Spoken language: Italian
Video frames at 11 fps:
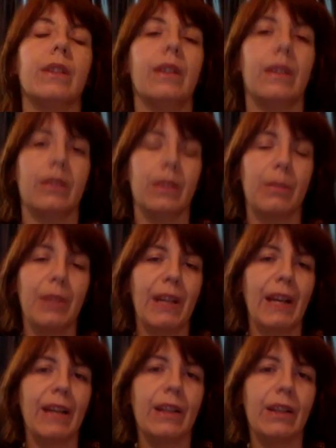E sempre
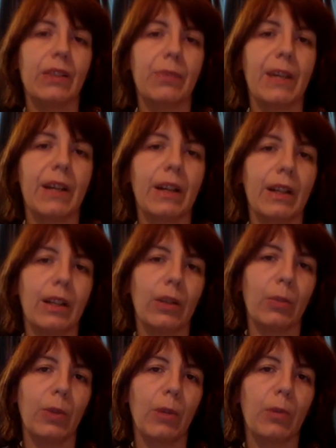Len spiega che
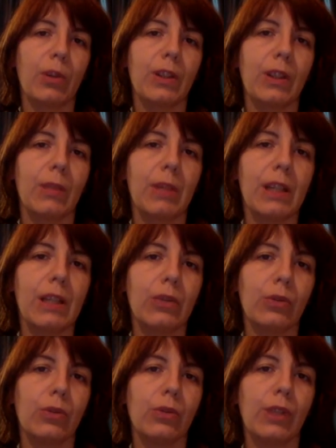dopo la morte del
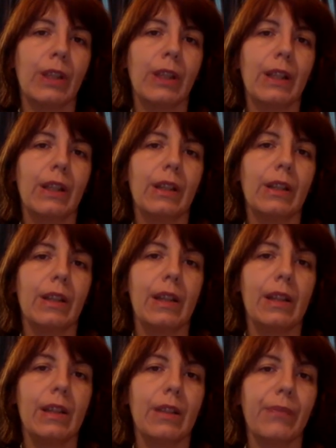marito eh,
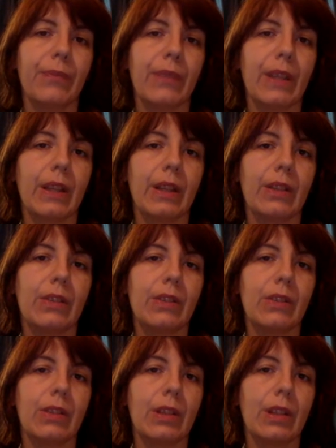lei eh, si è
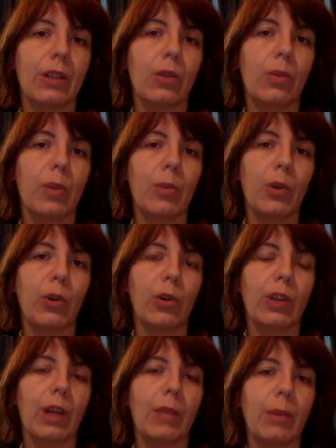sentita come
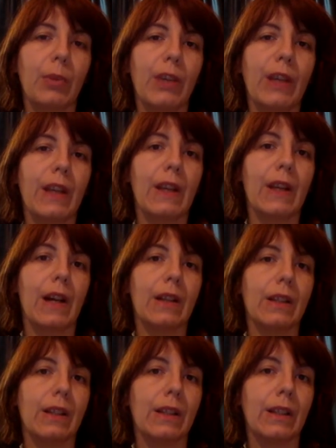morta, ma poi è
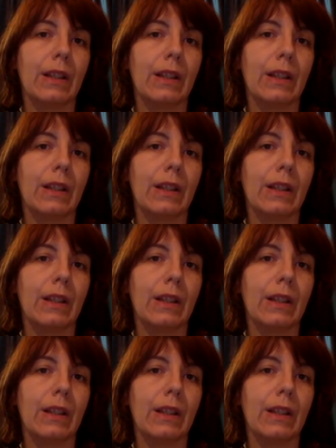rinata